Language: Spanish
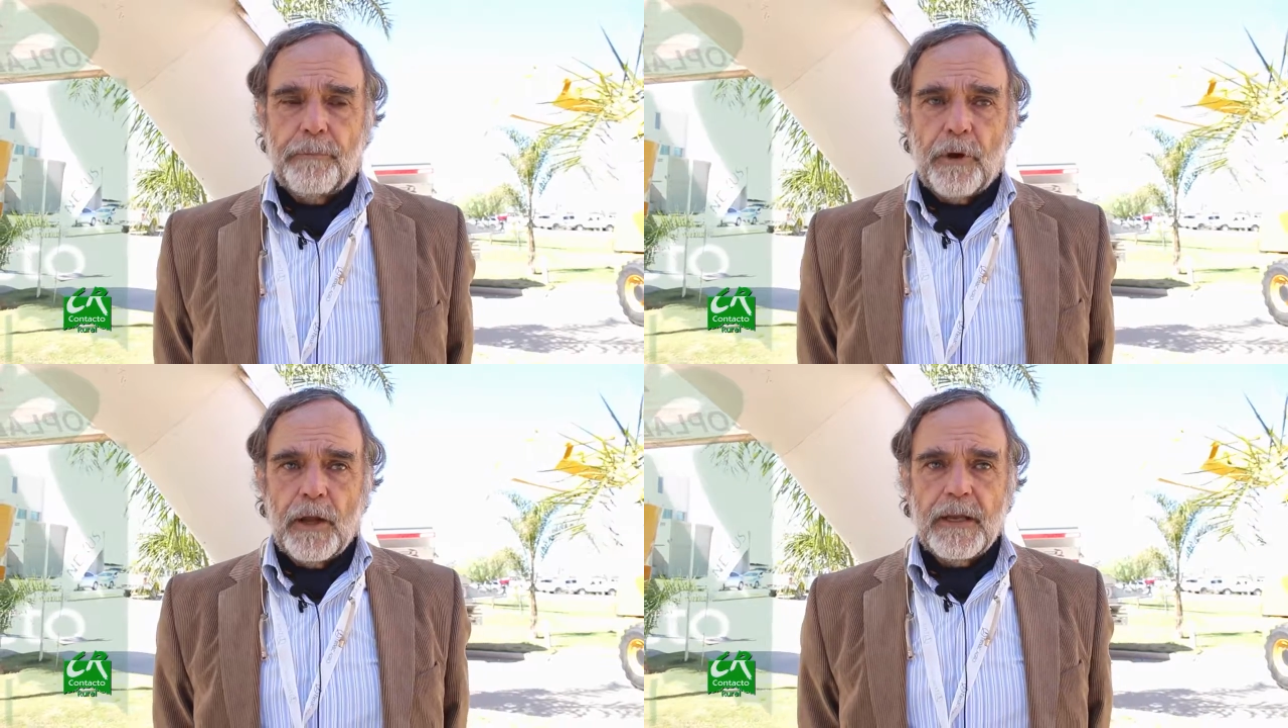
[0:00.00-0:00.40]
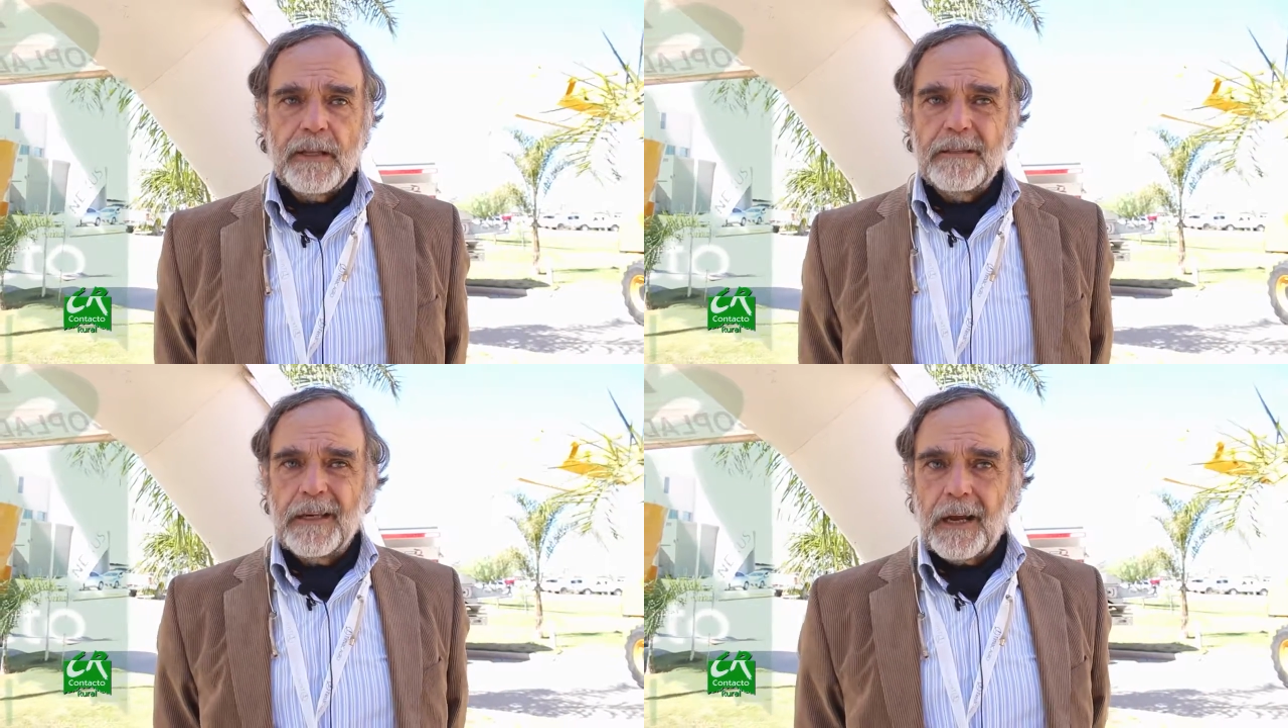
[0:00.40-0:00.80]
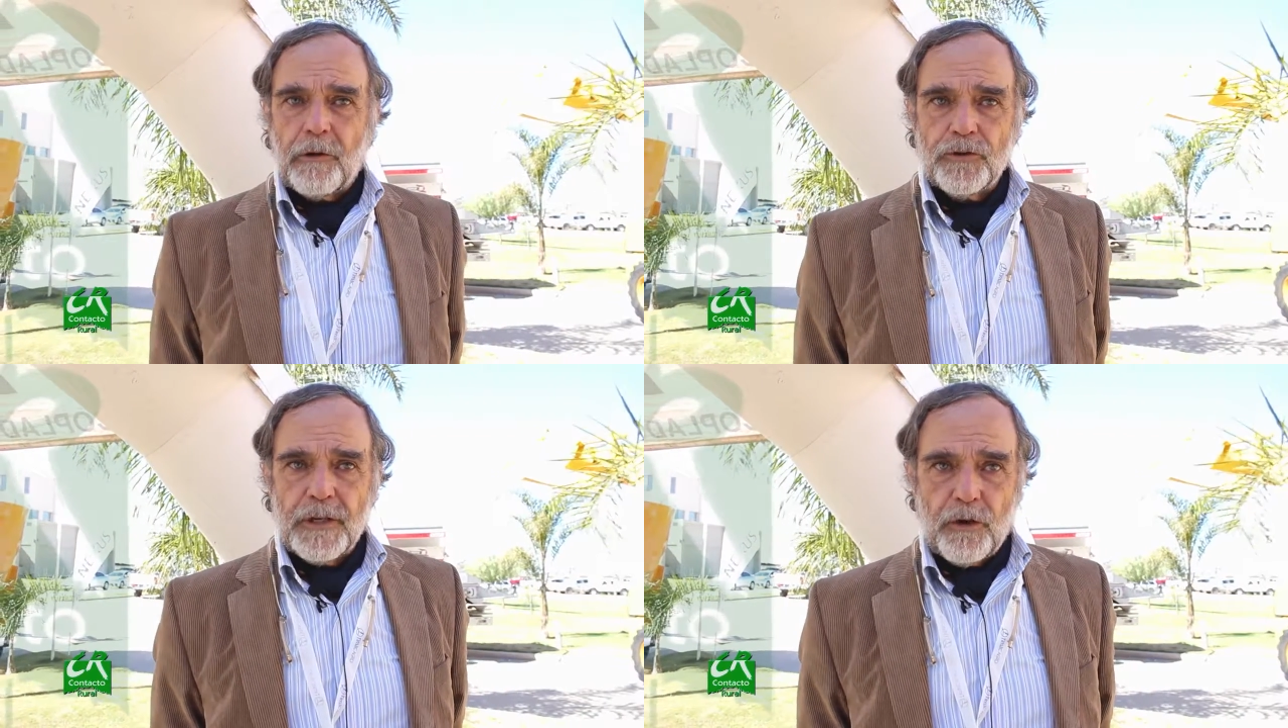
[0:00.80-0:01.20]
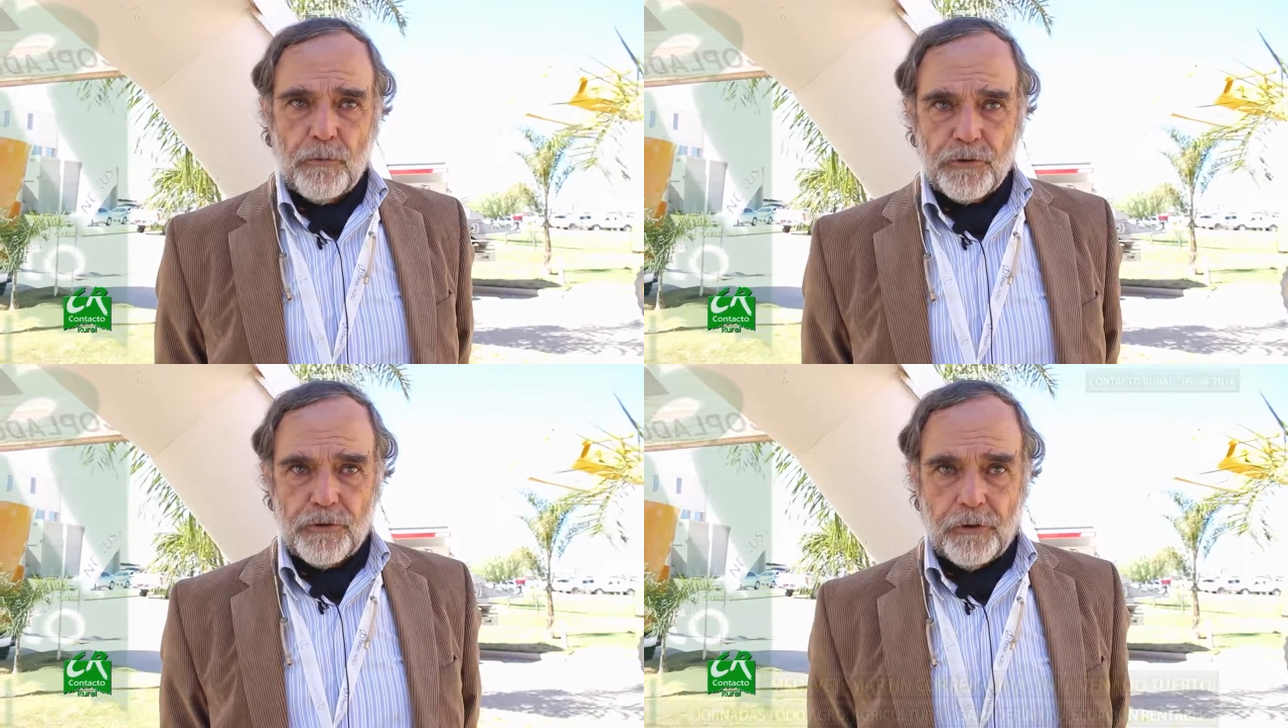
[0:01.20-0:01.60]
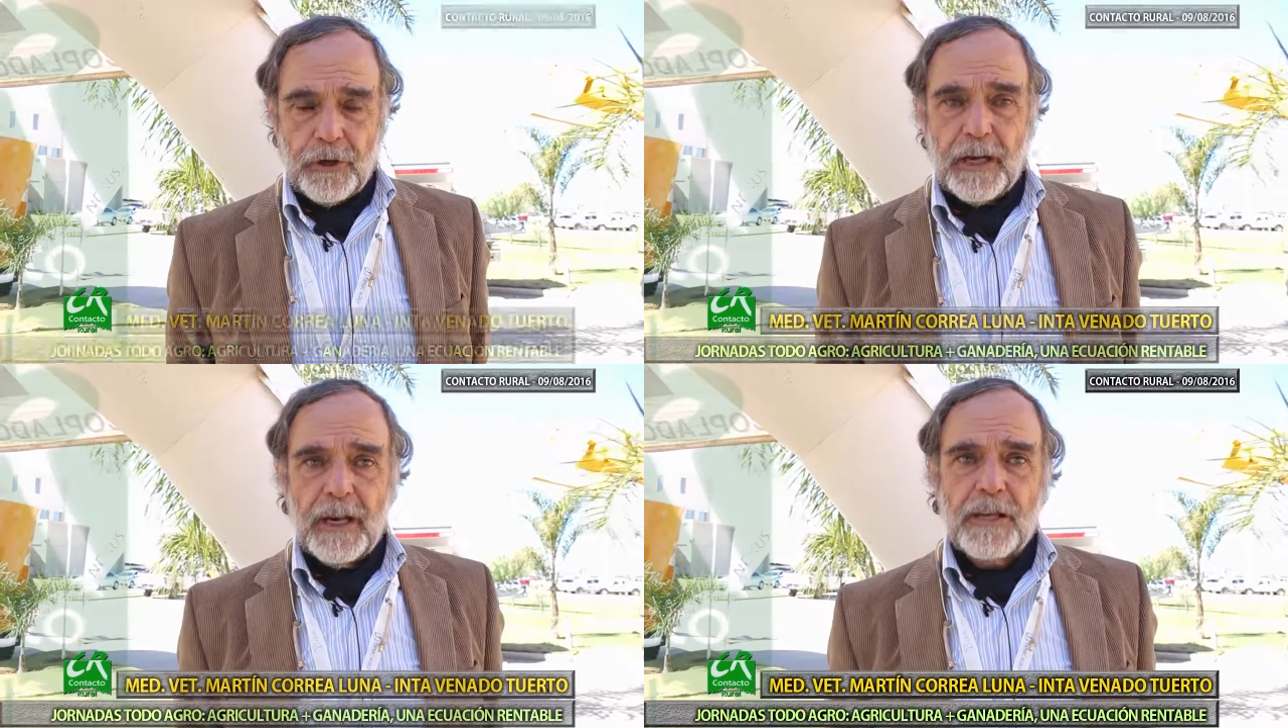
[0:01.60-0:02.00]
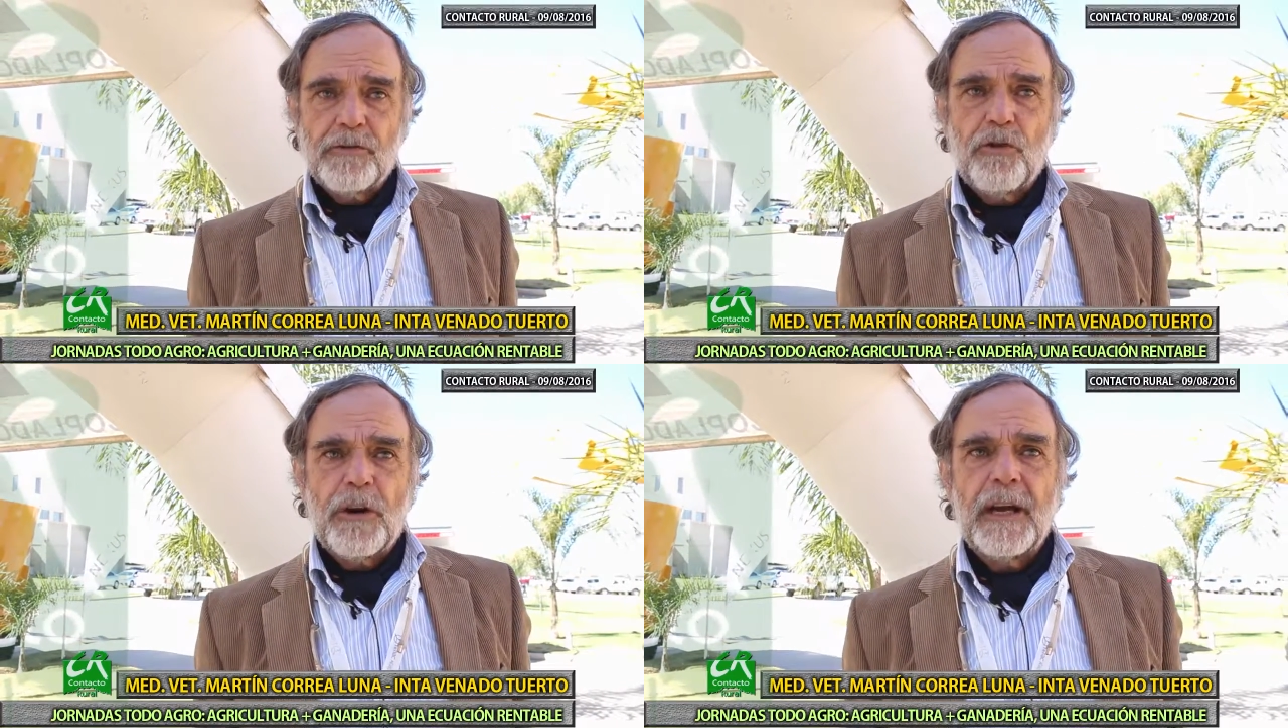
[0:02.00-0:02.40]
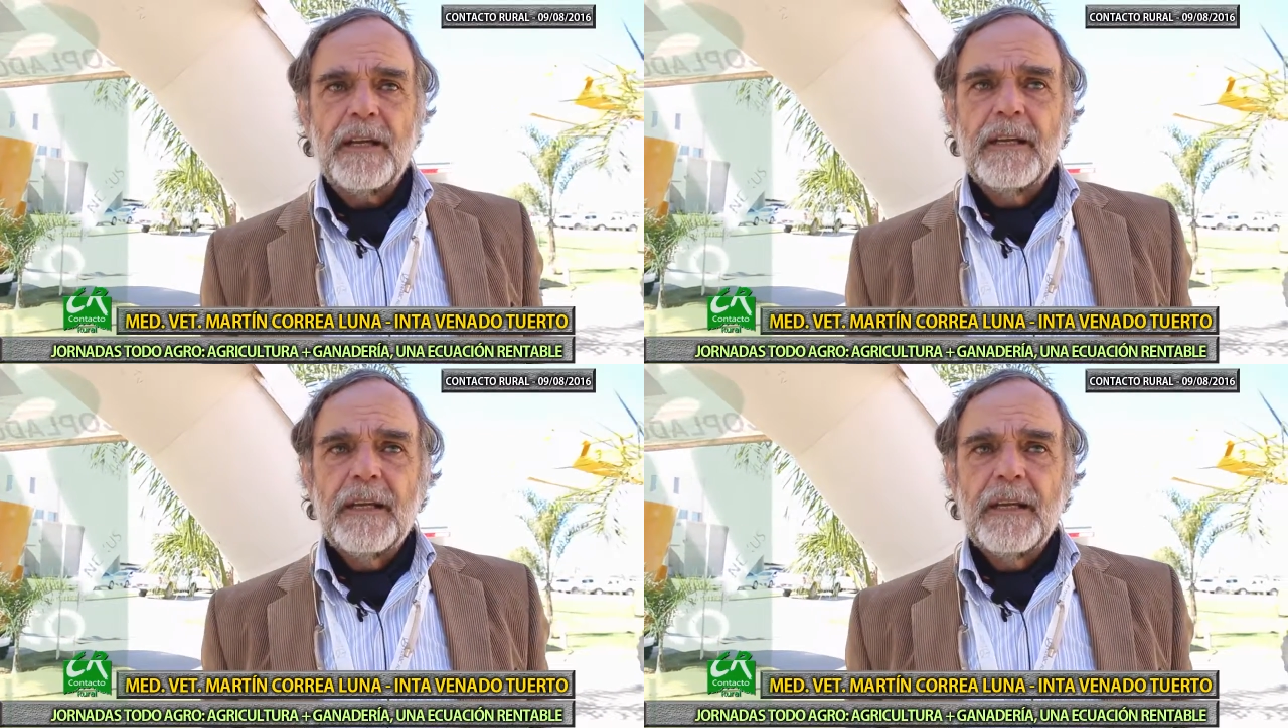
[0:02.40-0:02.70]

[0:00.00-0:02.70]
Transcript: pero hay que decir las cosas como son. La soja